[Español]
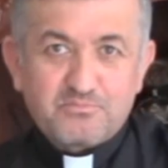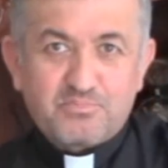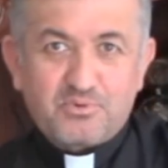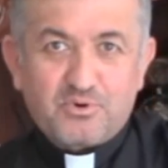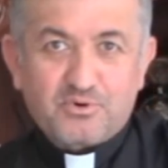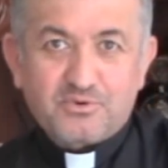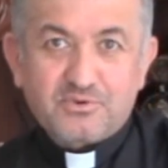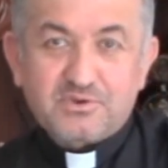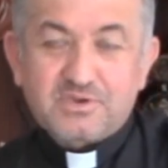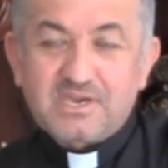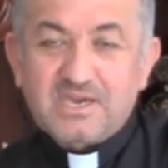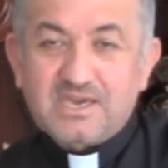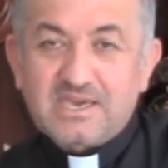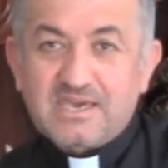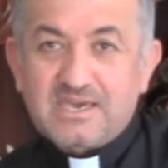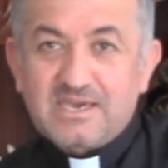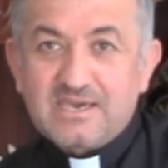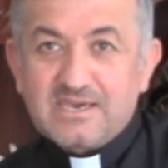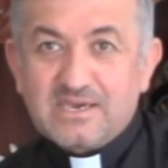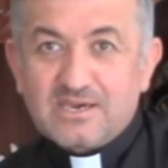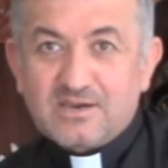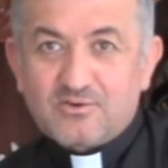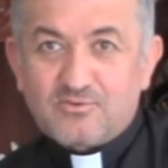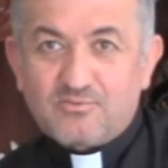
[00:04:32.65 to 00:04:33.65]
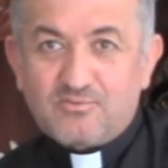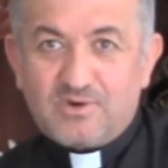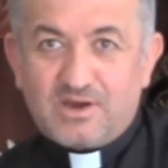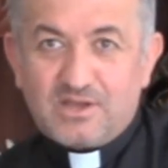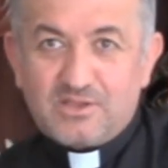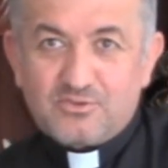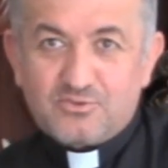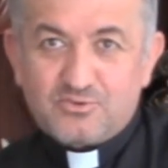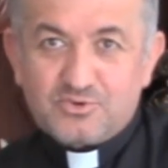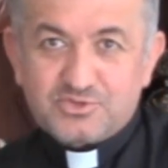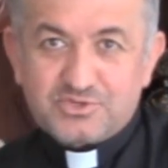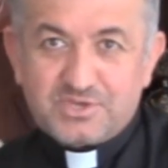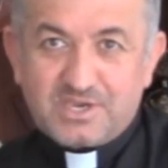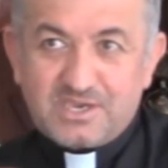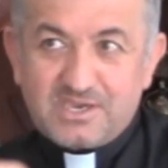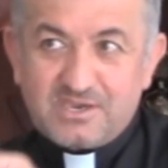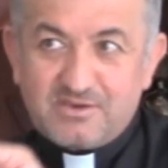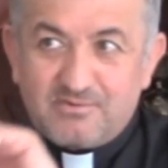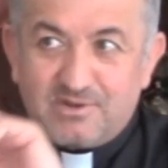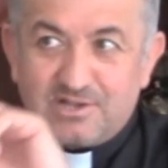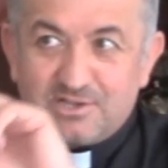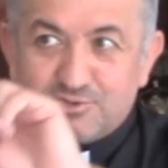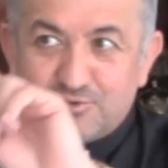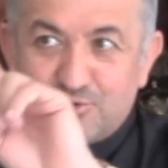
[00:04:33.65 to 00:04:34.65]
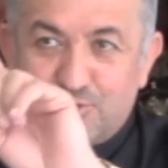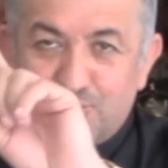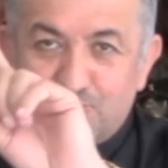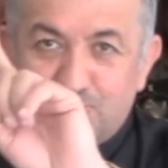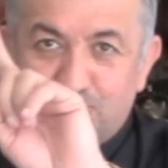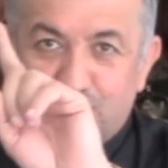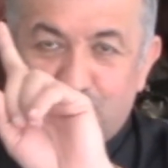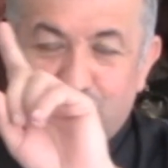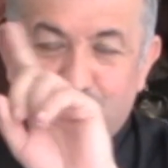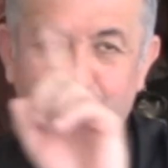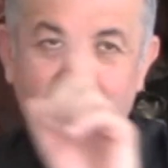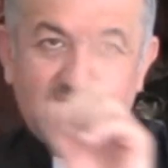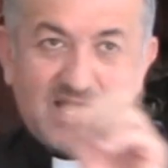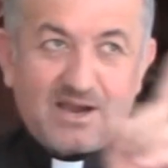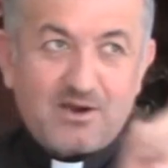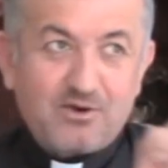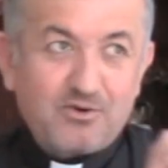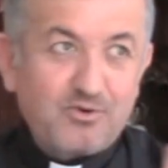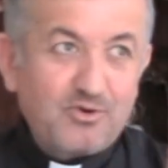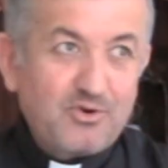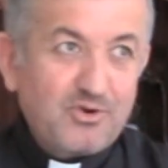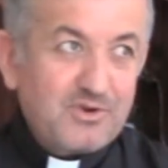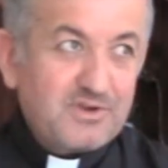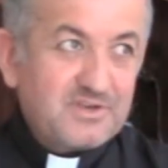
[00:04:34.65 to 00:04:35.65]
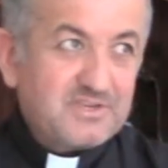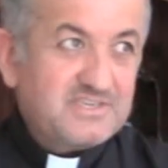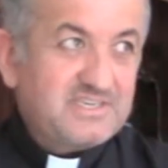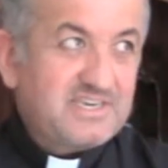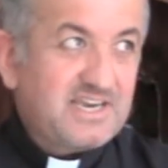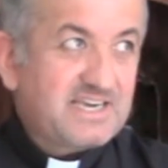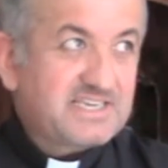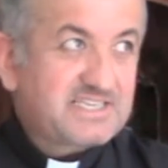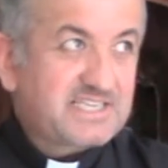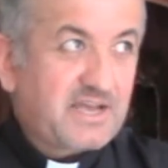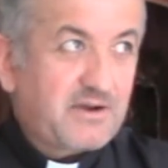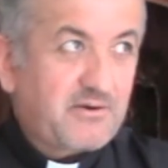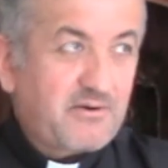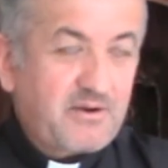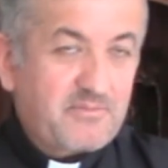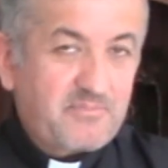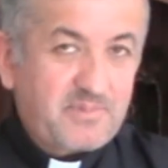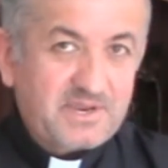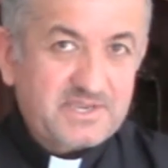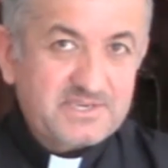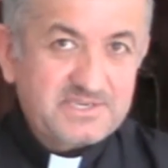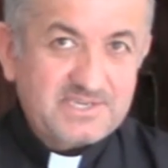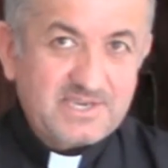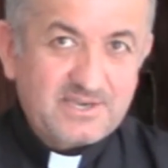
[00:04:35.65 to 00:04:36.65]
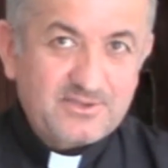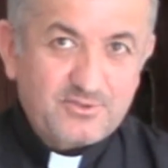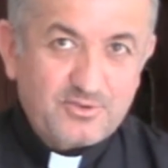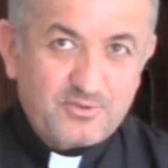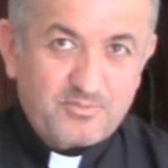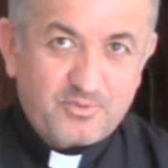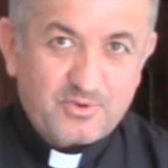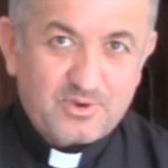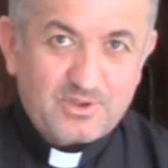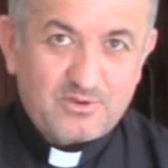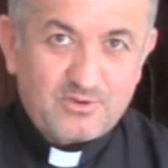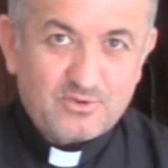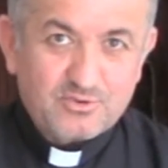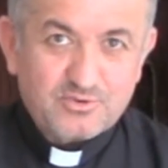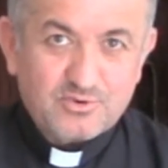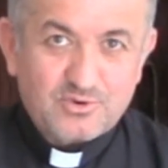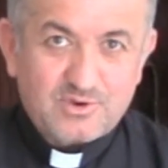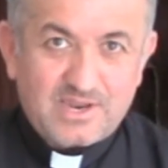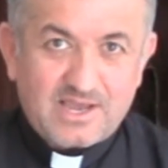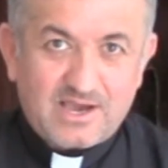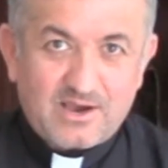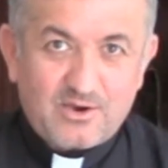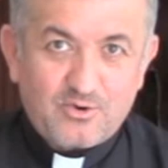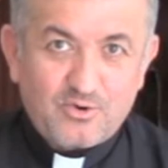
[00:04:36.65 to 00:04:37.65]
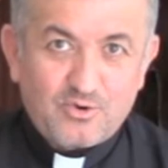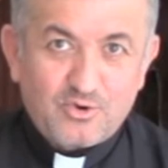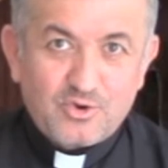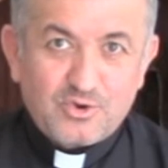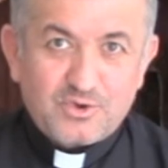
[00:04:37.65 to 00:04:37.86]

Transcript: porque cuando se iba el sol por un lado, ya estaba apareciendo por el otro lado